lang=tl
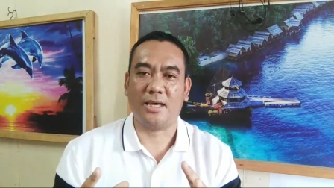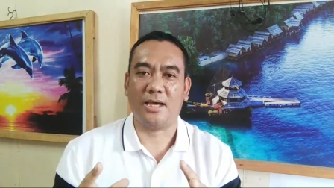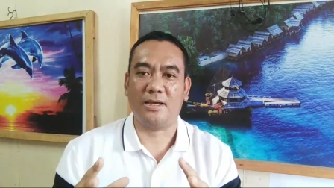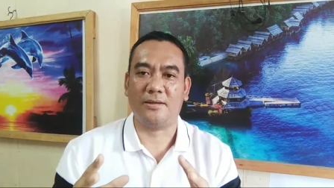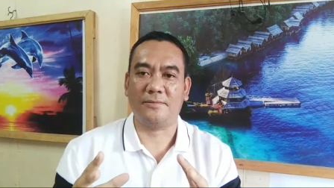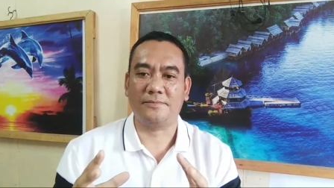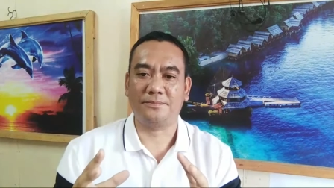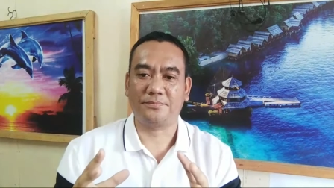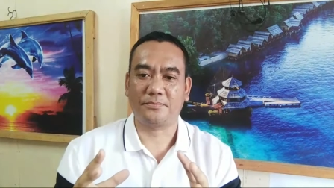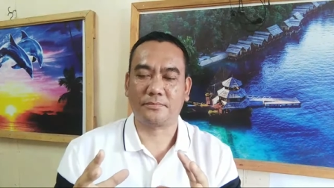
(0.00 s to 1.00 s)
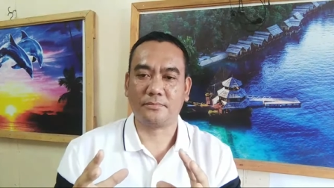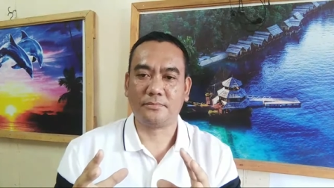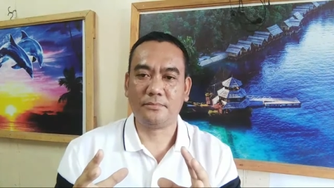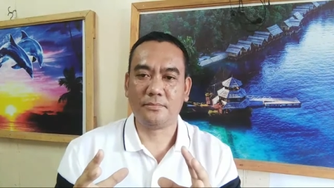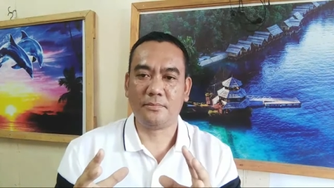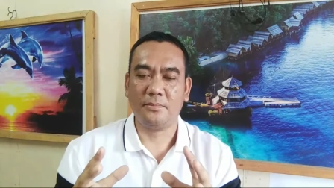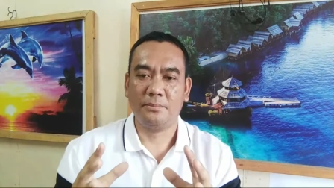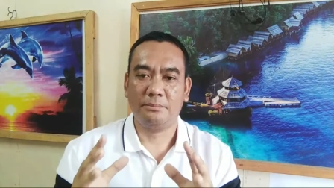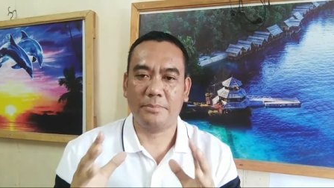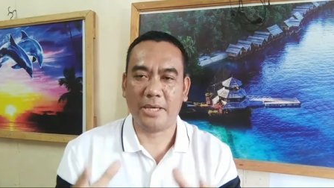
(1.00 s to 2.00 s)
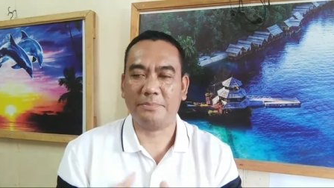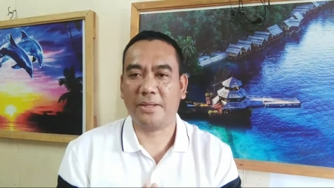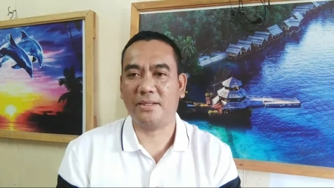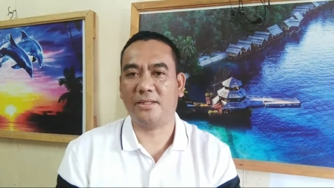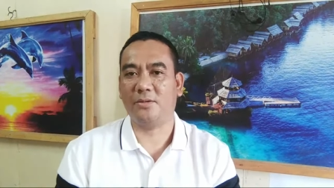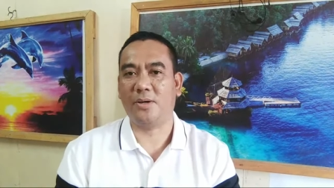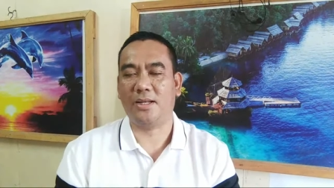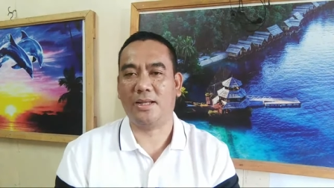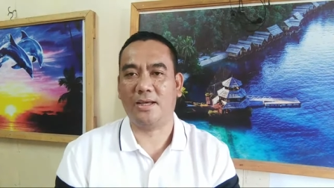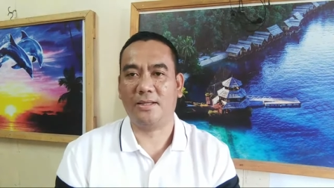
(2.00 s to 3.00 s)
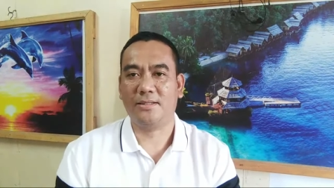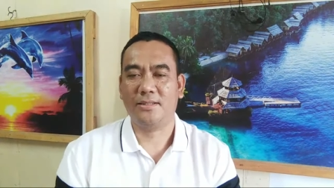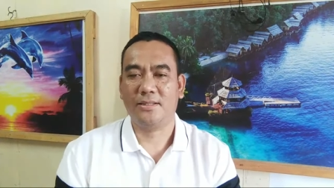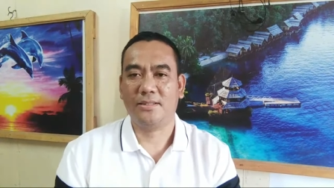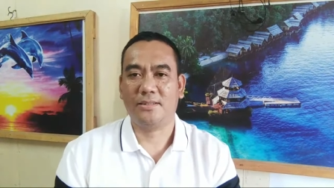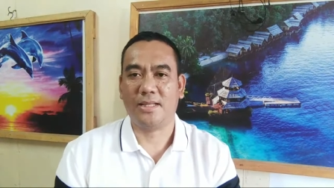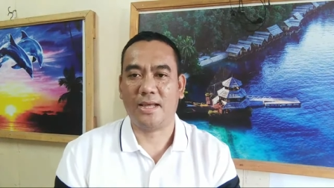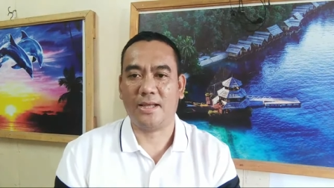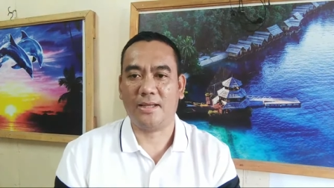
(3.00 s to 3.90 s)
ang may paniniwala na